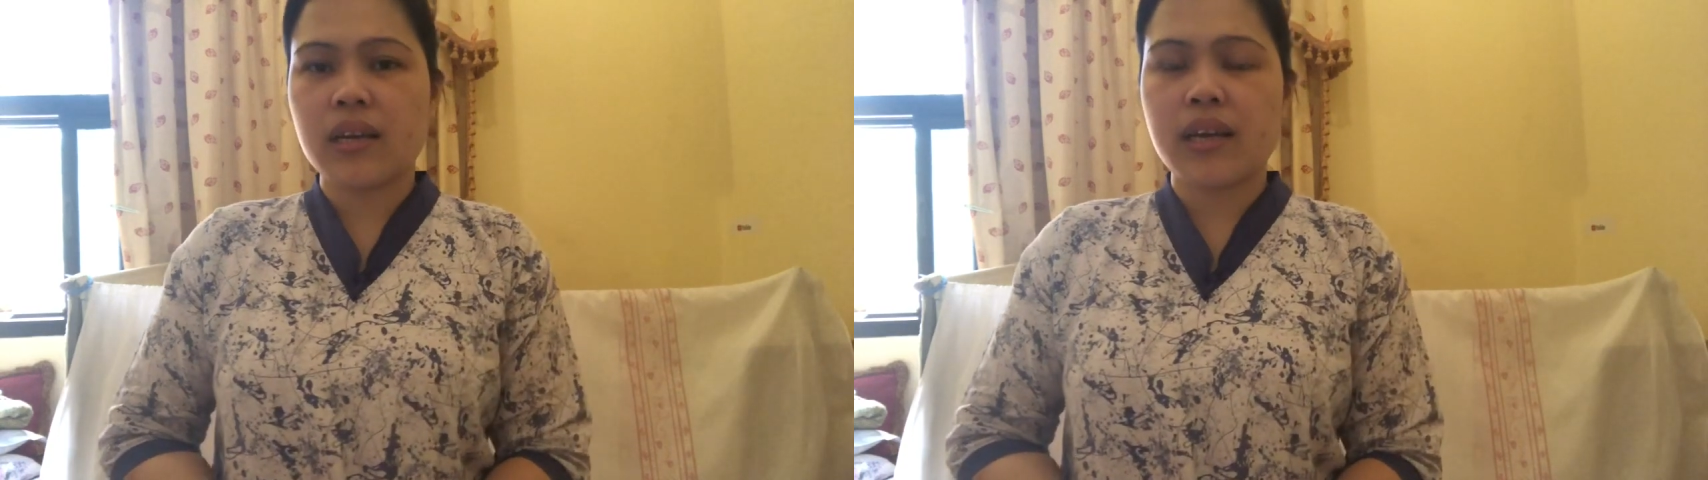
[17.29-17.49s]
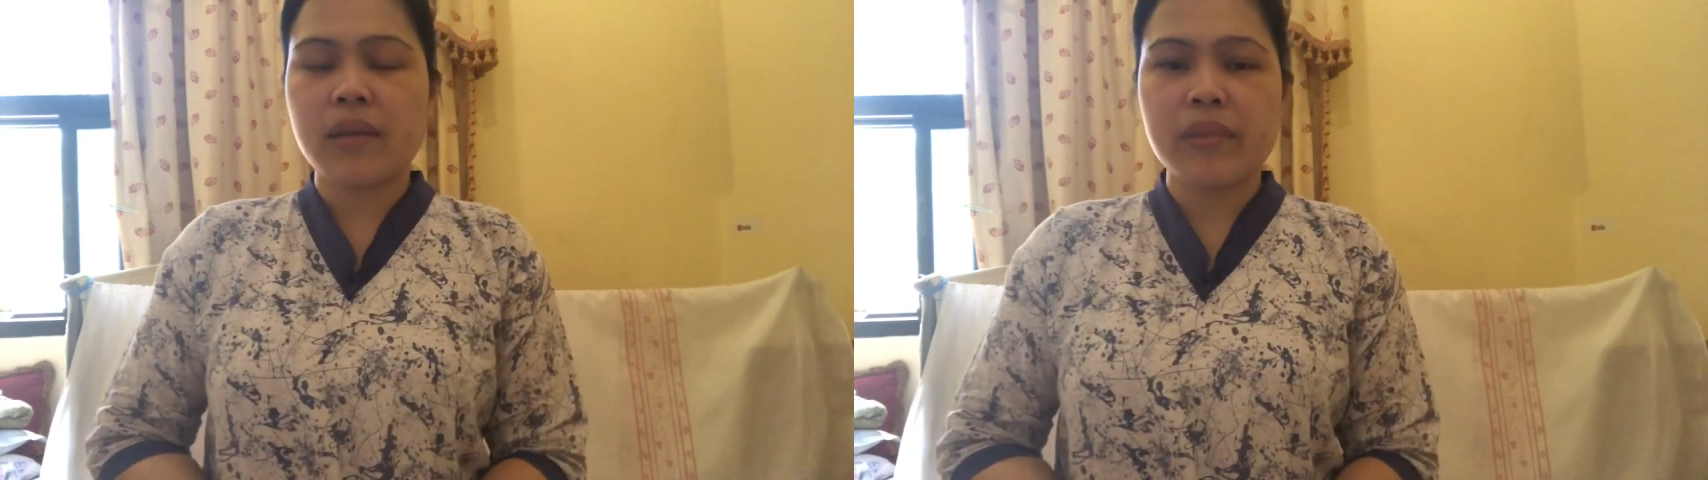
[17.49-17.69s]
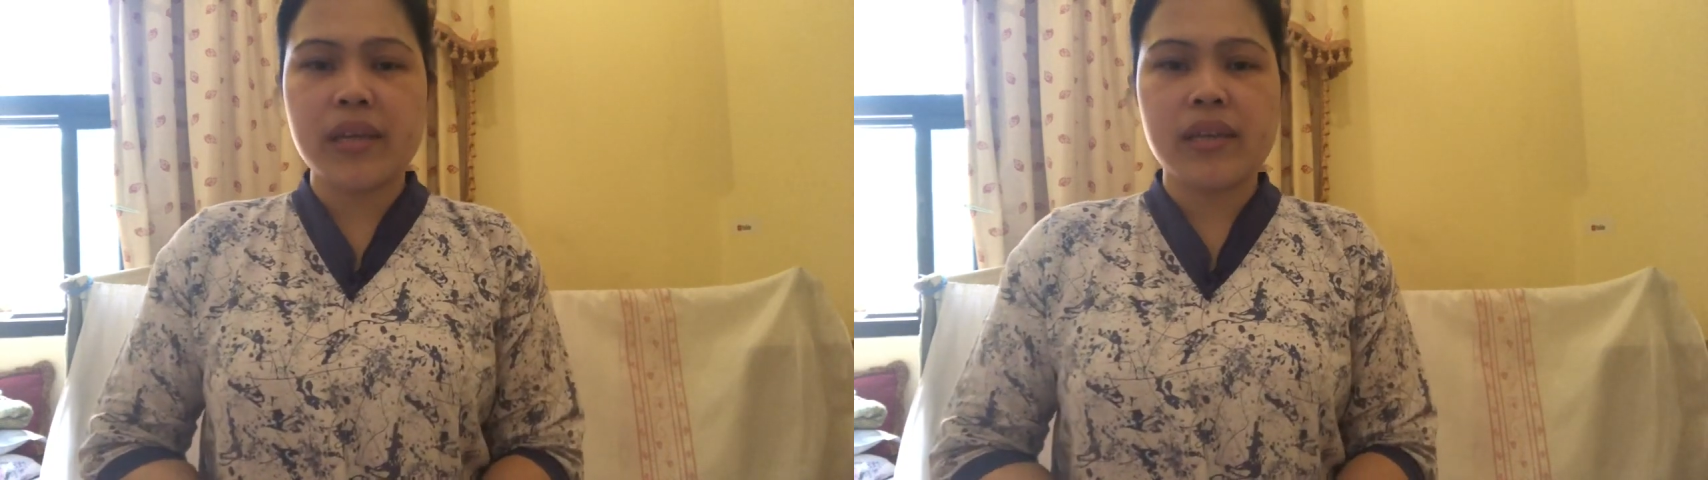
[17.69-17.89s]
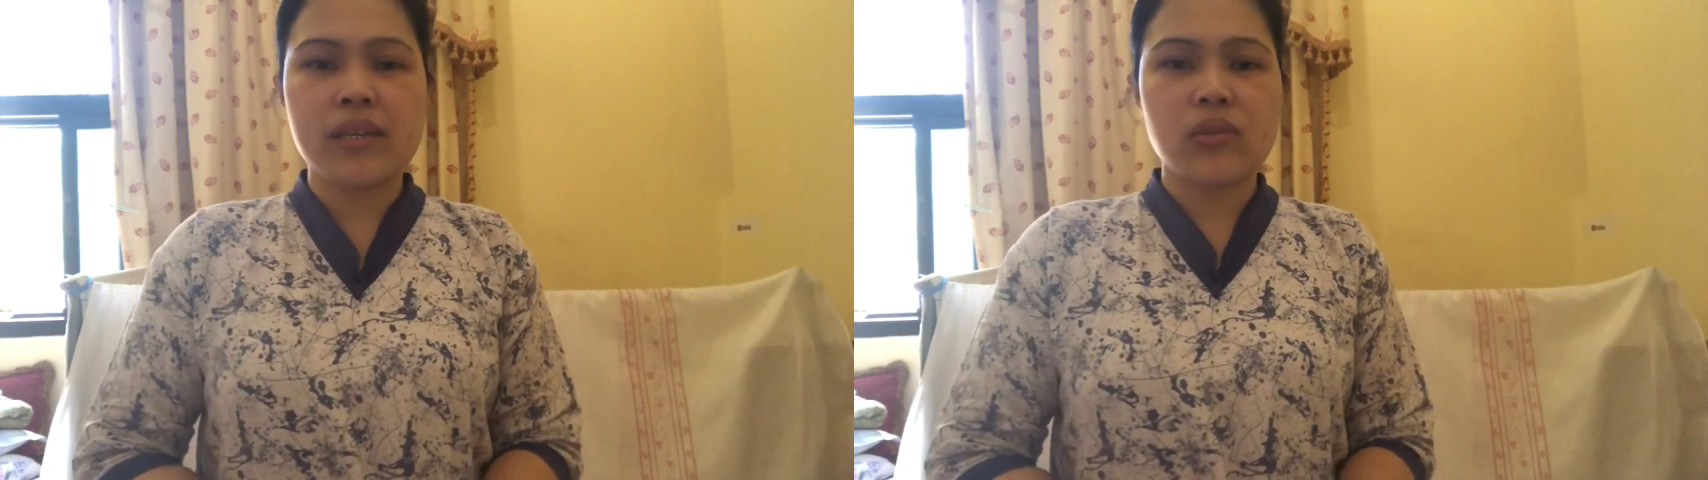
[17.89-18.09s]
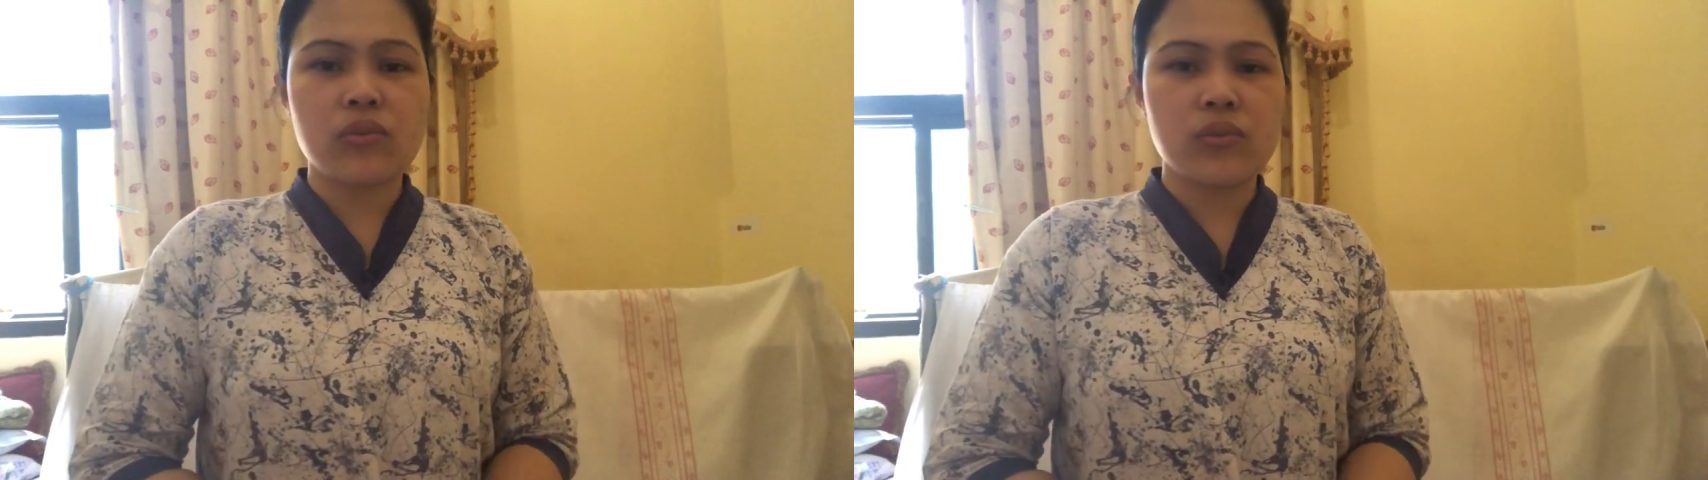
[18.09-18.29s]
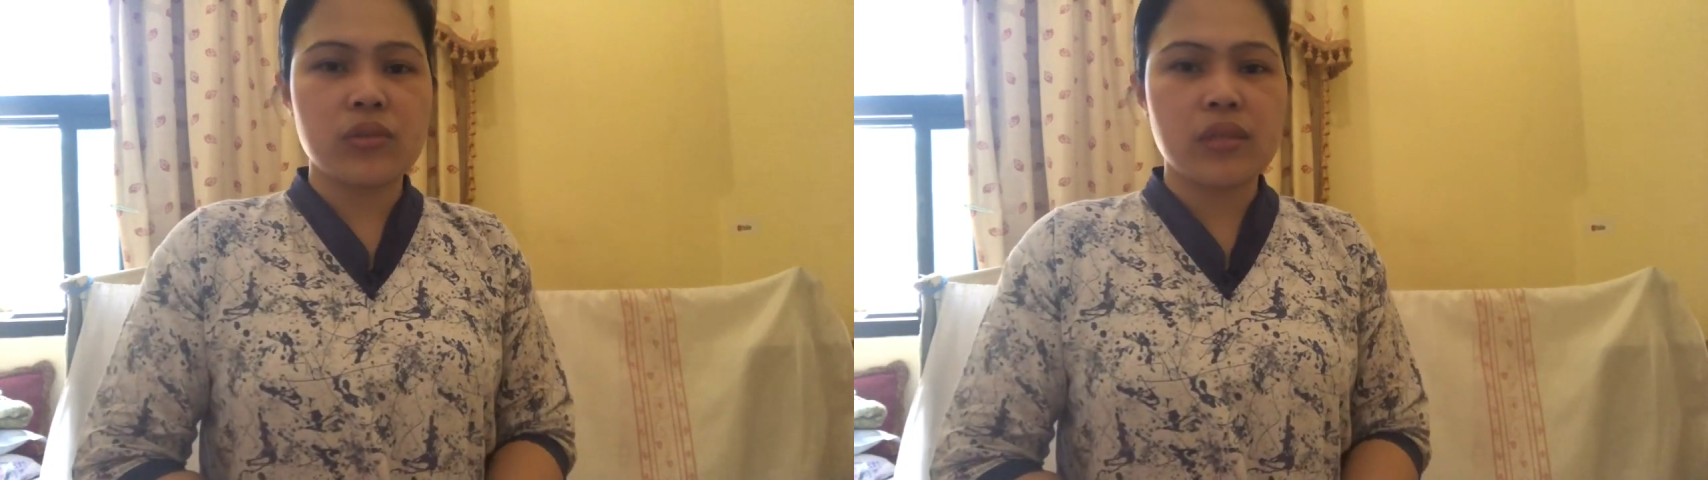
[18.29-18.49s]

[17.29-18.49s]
karamihan dito,